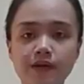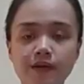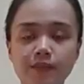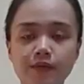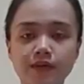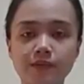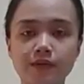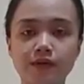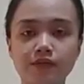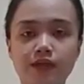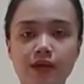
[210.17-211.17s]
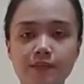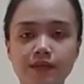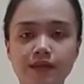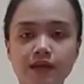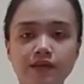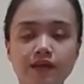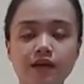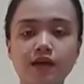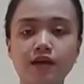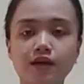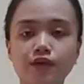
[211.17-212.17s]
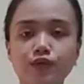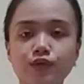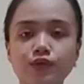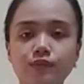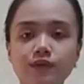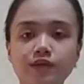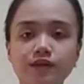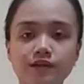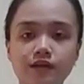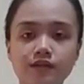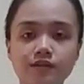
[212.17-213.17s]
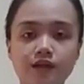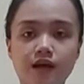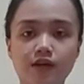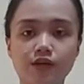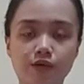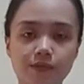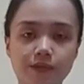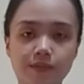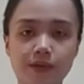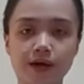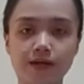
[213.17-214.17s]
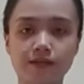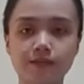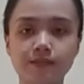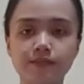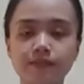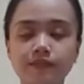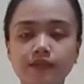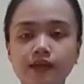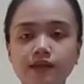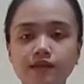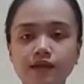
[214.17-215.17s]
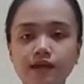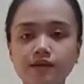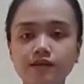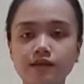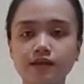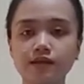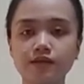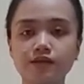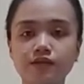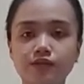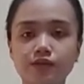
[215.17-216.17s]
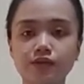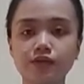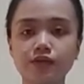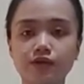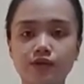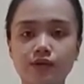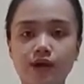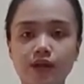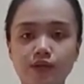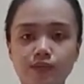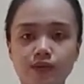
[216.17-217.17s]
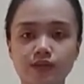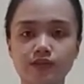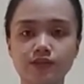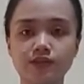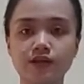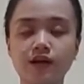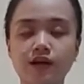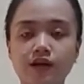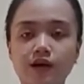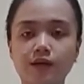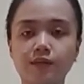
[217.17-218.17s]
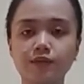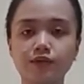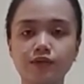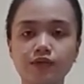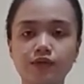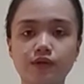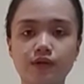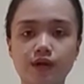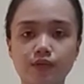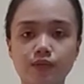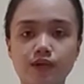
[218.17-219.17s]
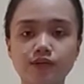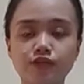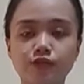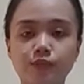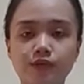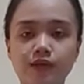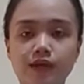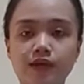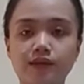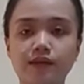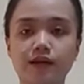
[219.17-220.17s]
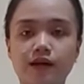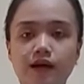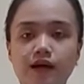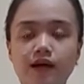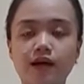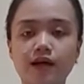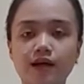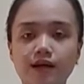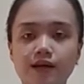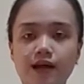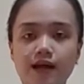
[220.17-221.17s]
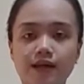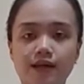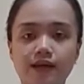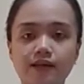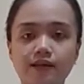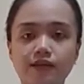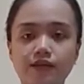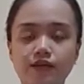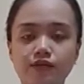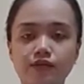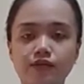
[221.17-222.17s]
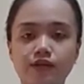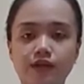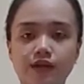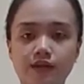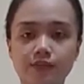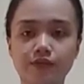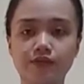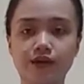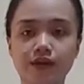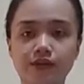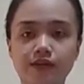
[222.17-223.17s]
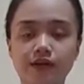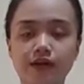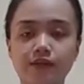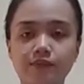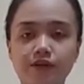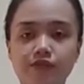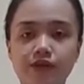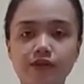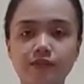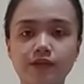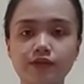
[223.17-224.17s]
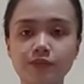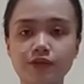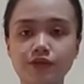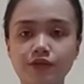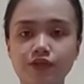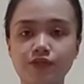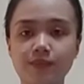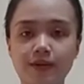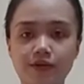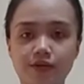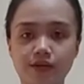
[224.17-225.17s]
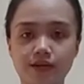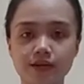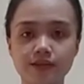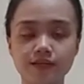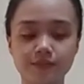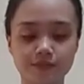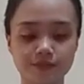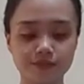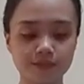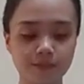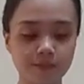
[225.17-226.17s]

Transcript: para po hindi makontaminate yung material sa loob ng bag. Next is do thorough hand wash. Um, do thorough hand wash to protect the client, also the care provider, and prevent transmission of microorganisms.